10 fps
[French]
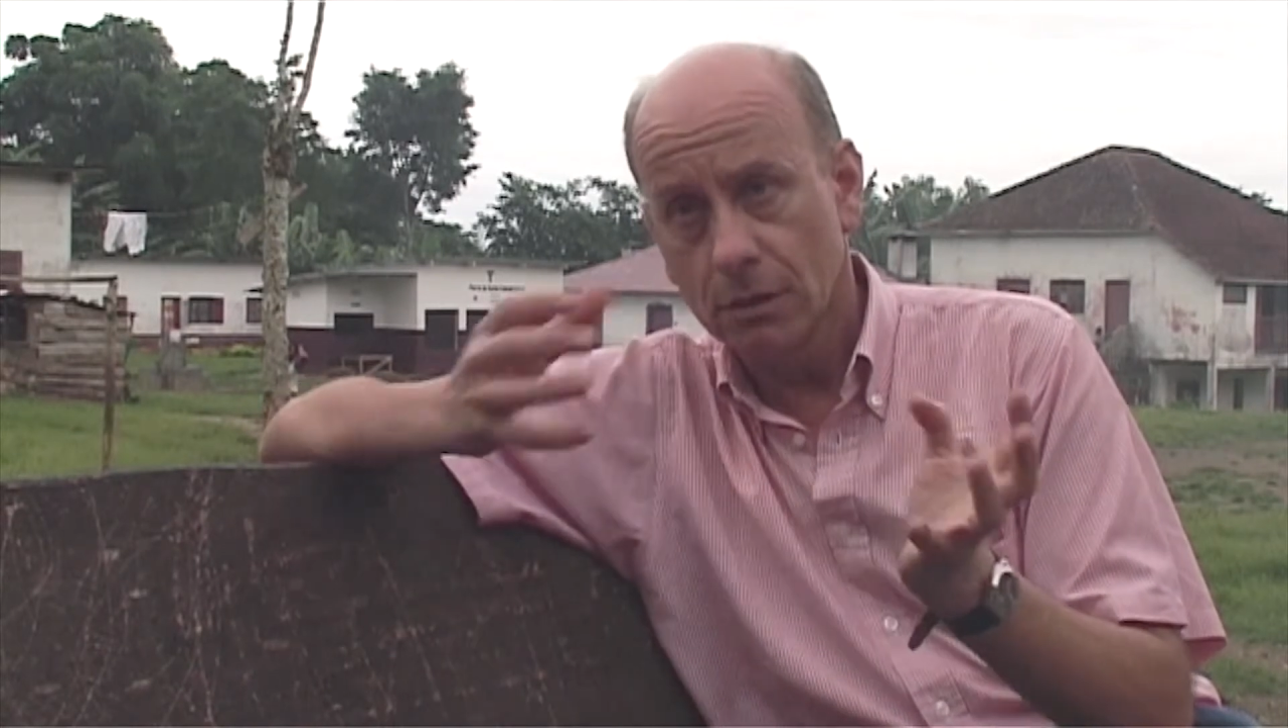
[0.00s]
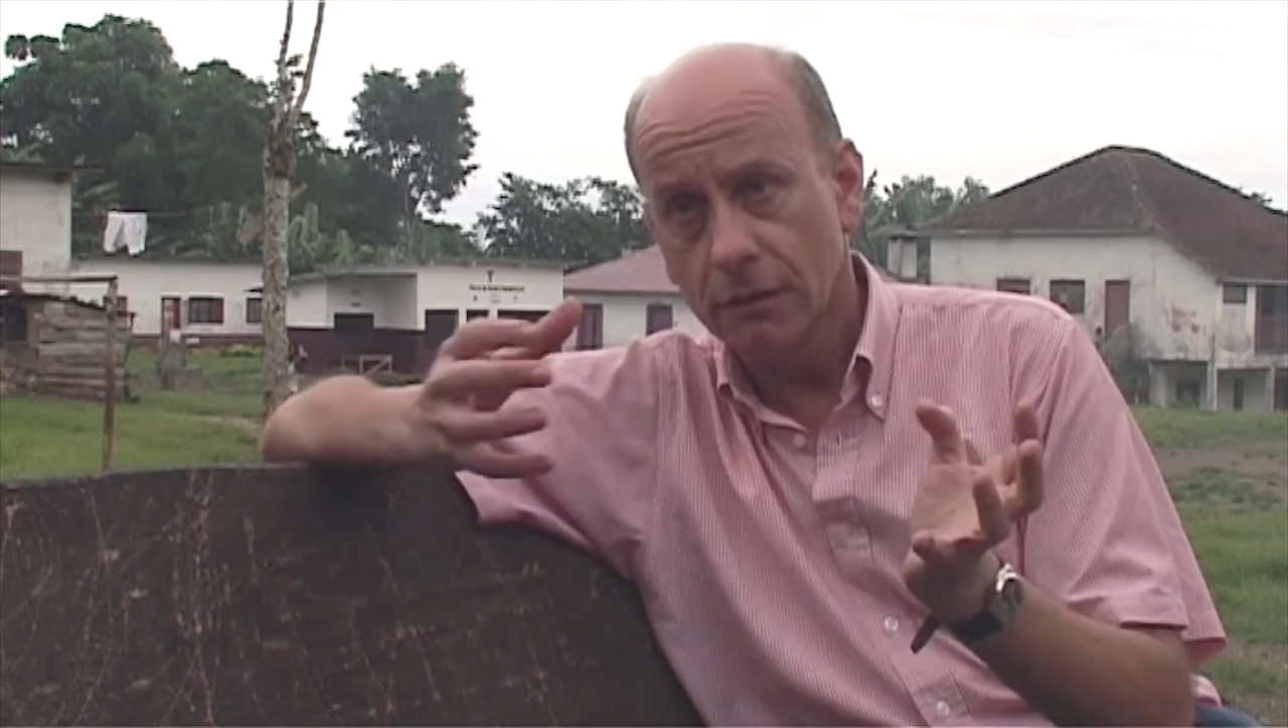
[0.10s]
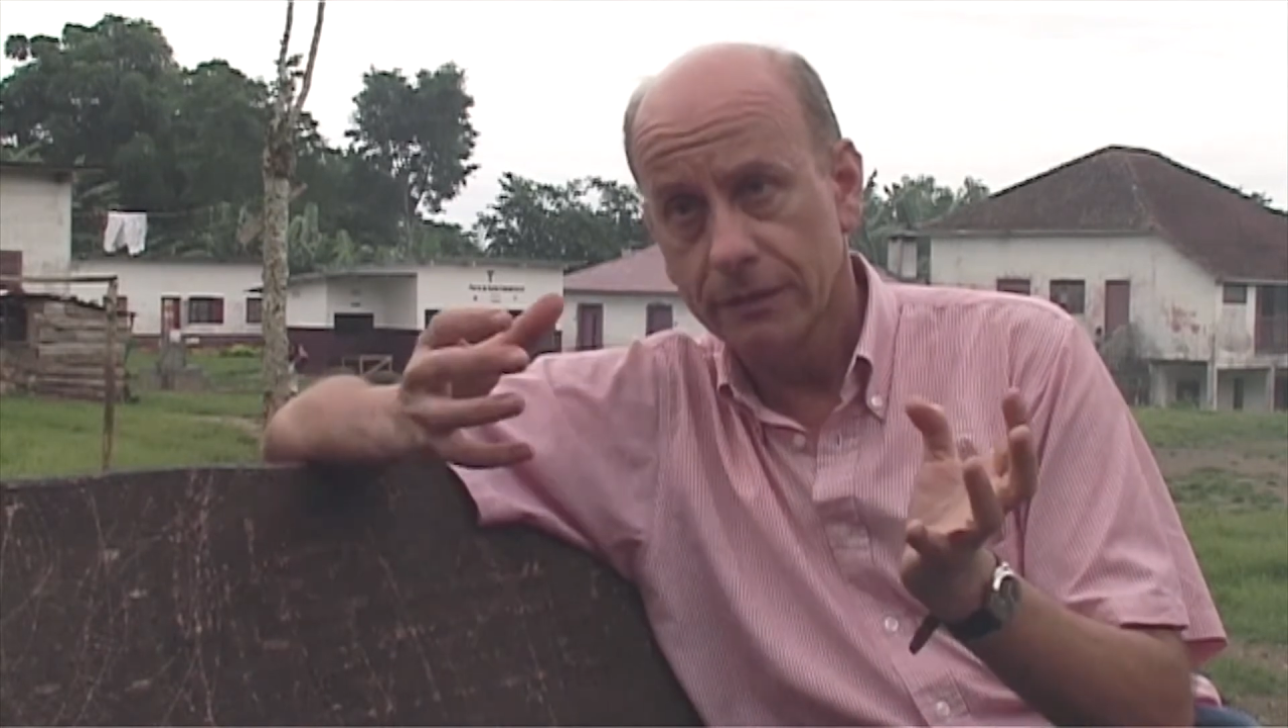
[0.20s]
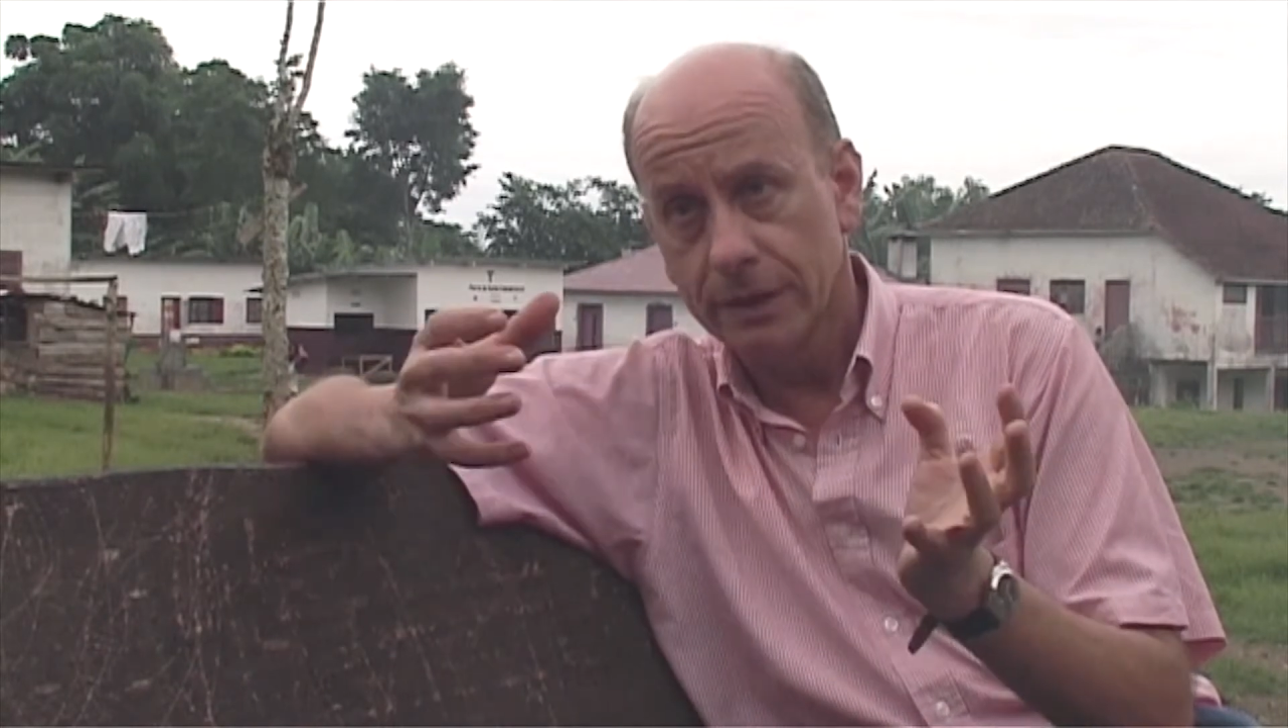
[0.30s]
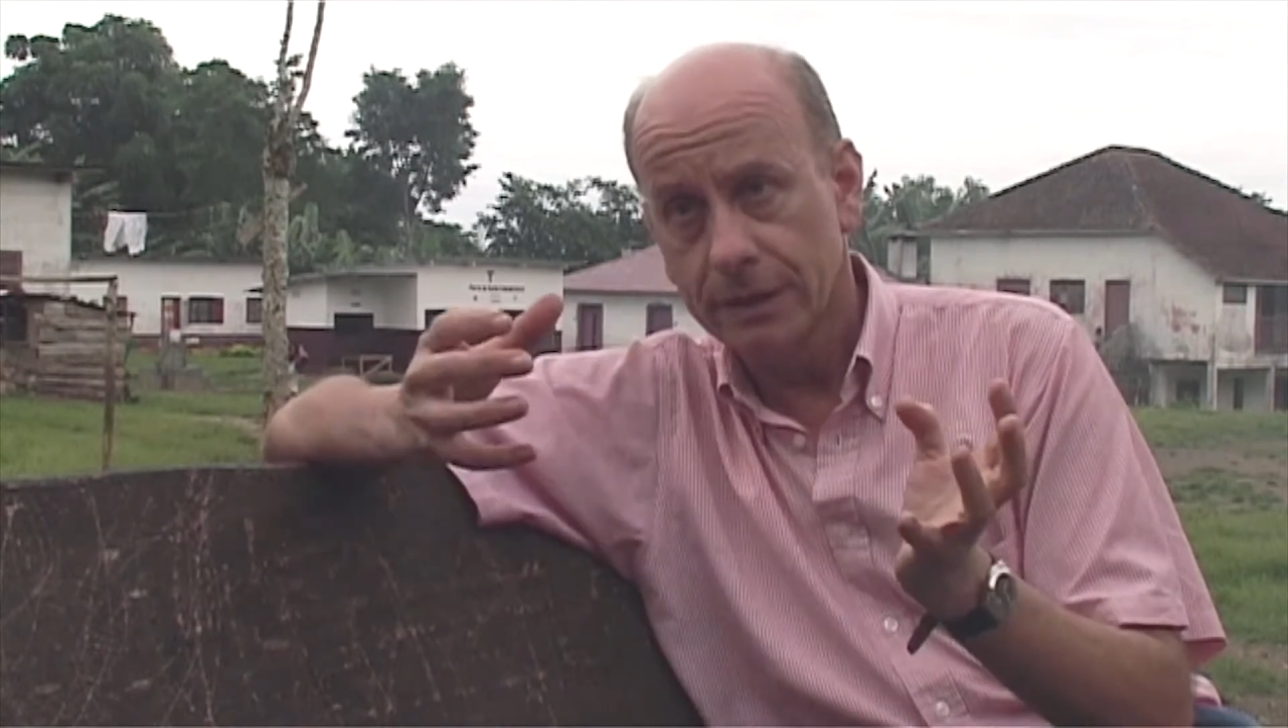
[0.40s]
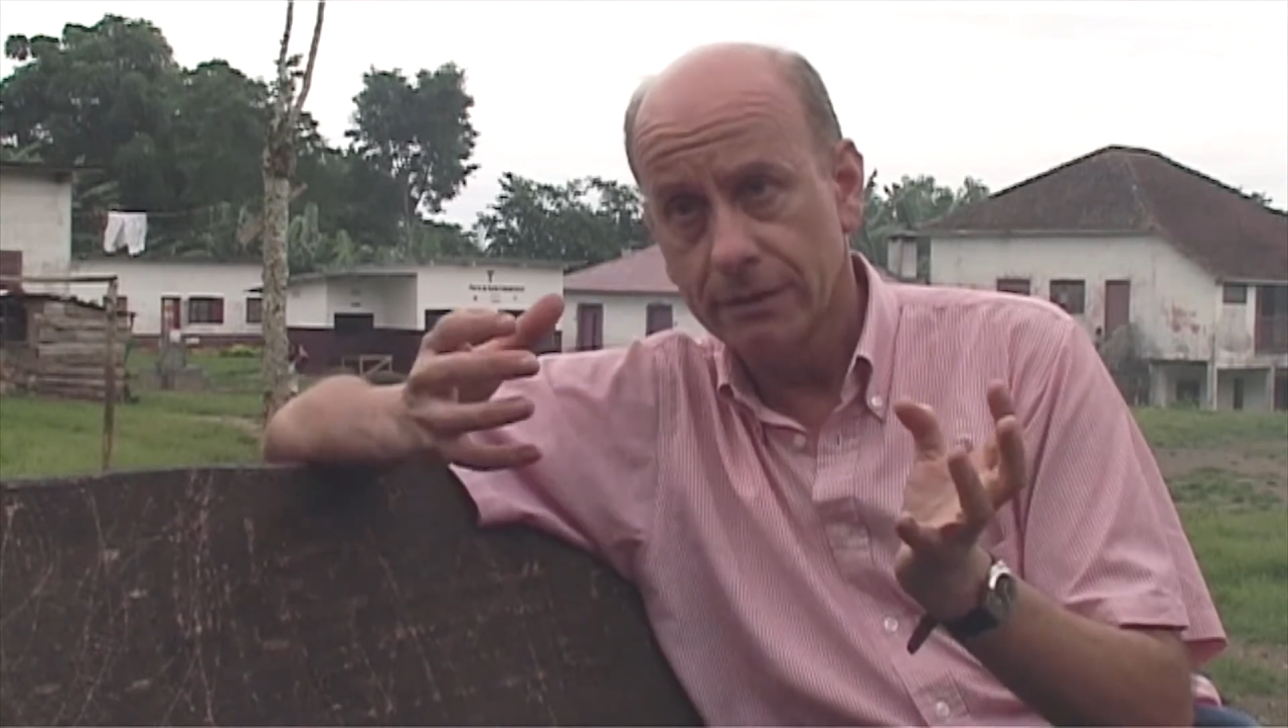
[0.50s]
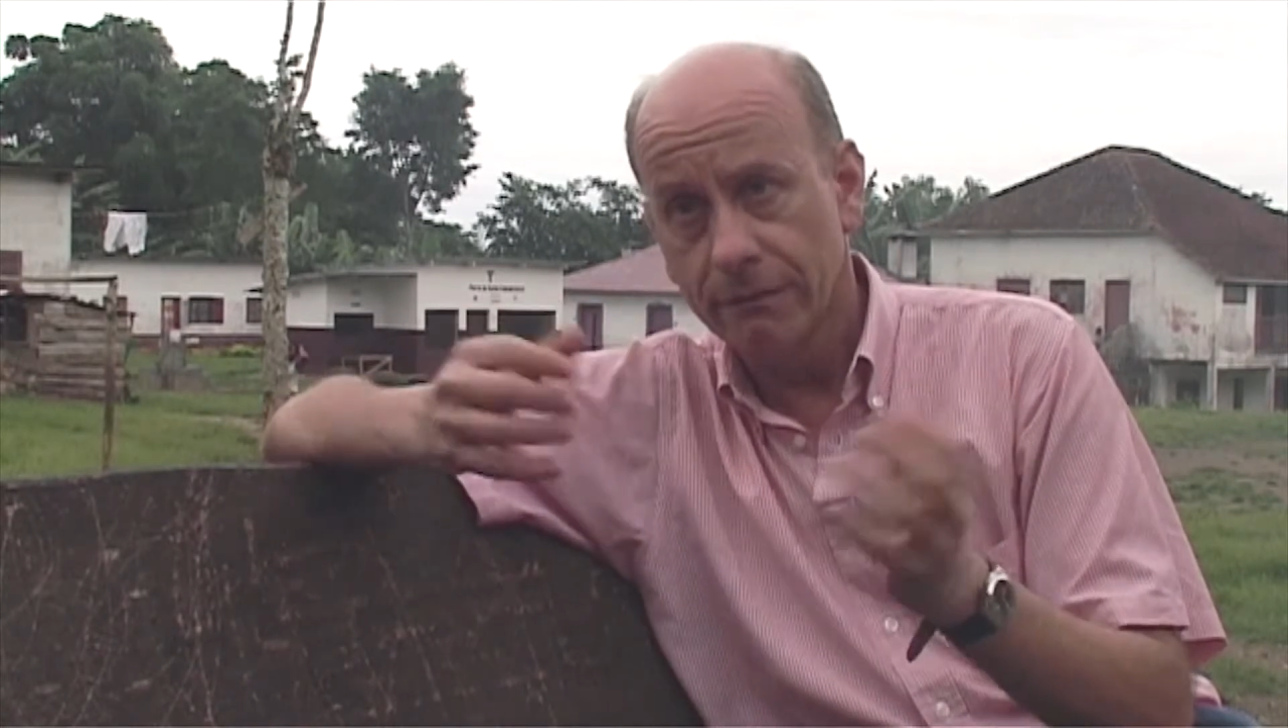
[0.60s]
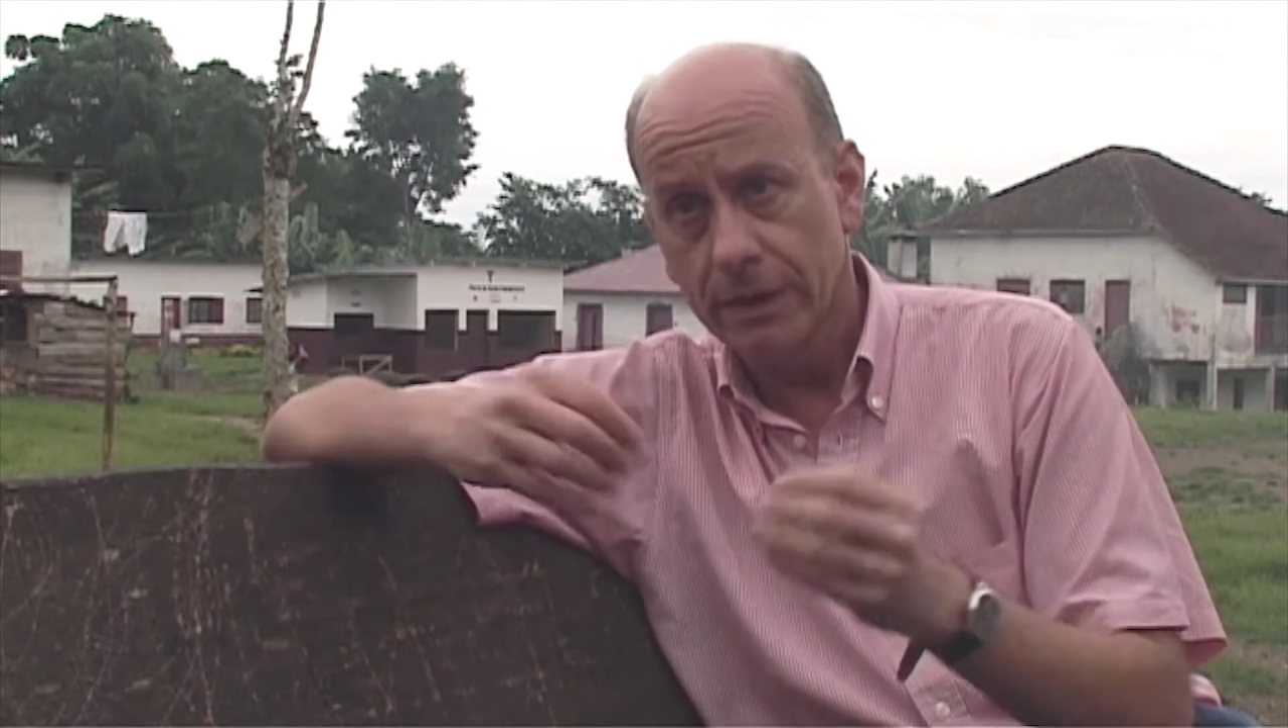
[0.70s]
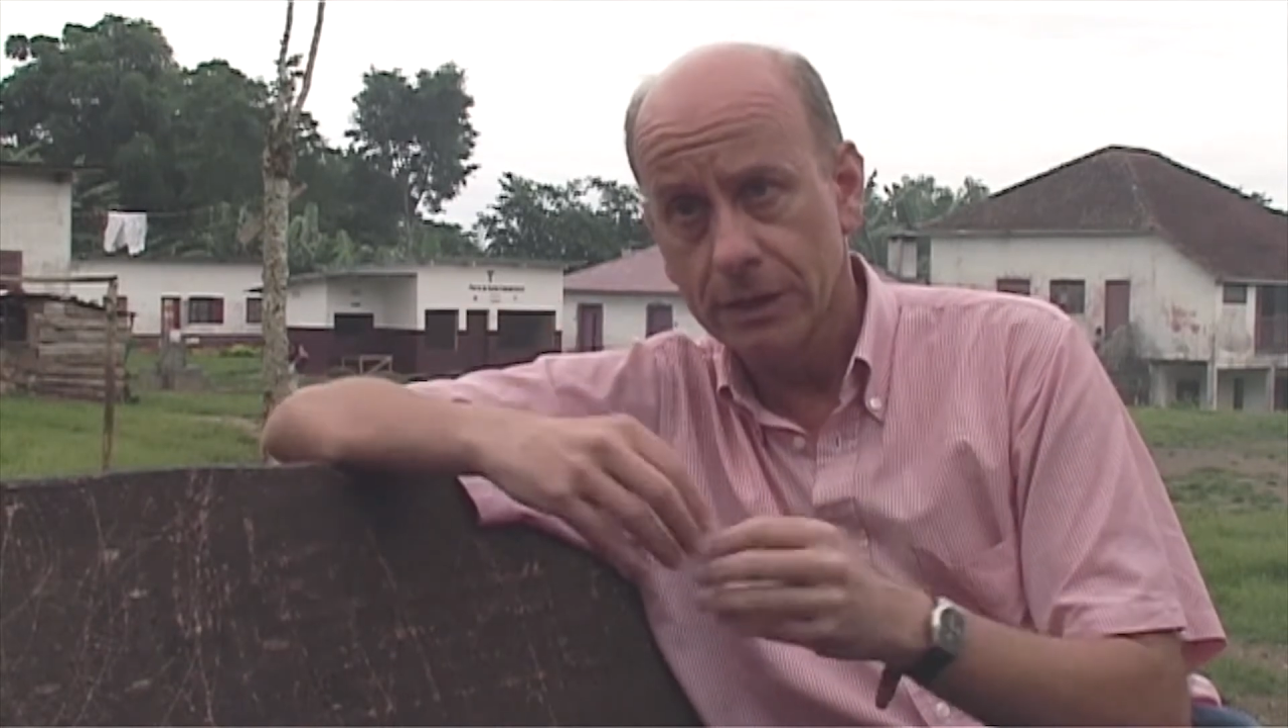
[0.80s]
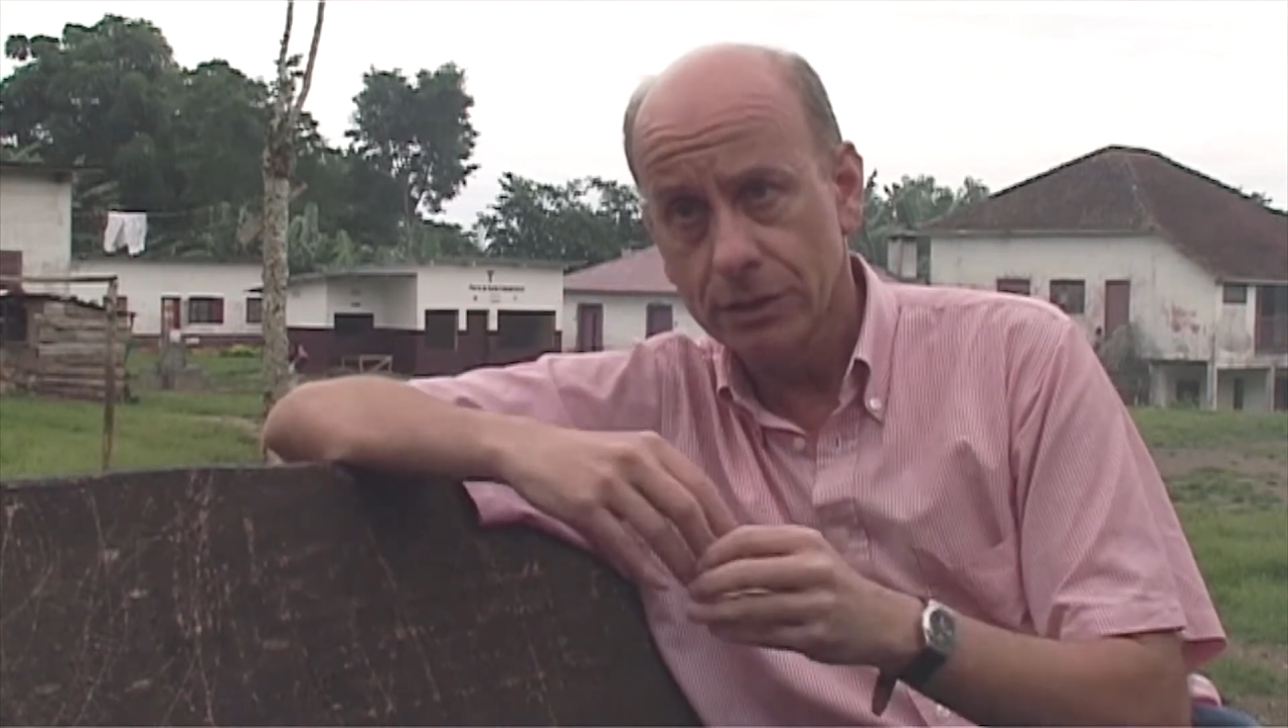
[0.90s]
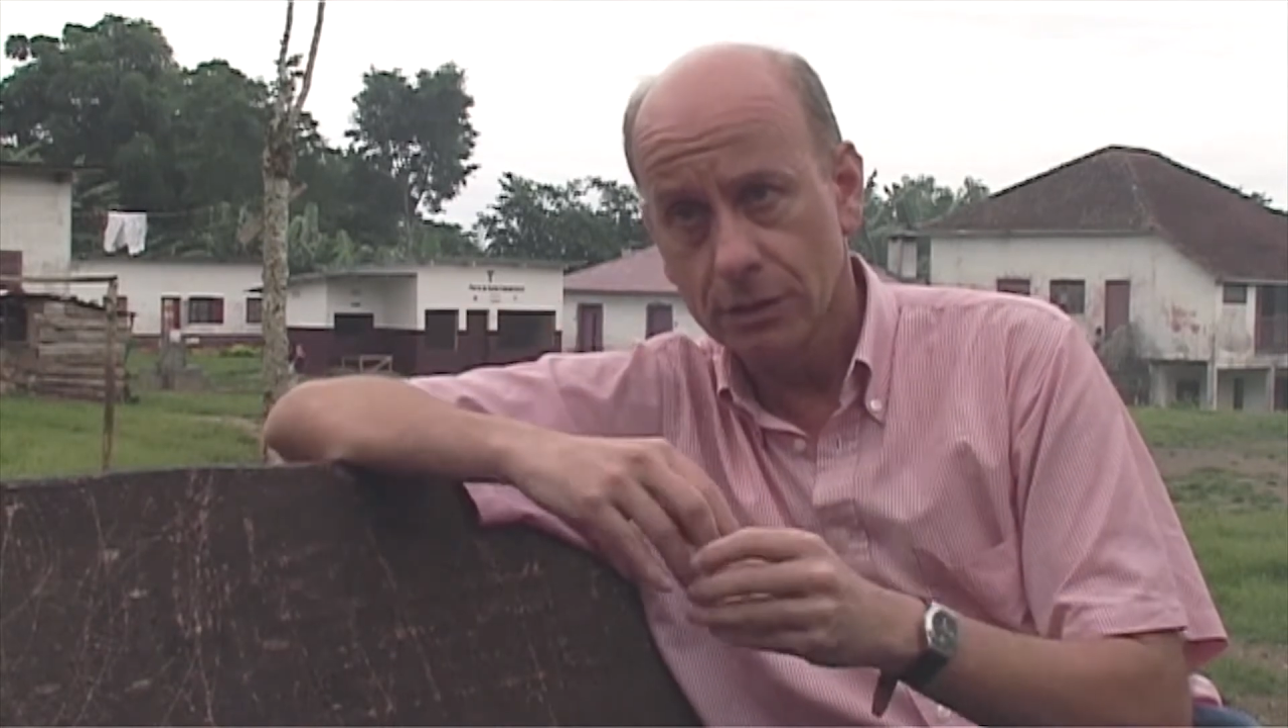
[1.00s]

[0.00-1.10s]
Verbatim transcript: intervention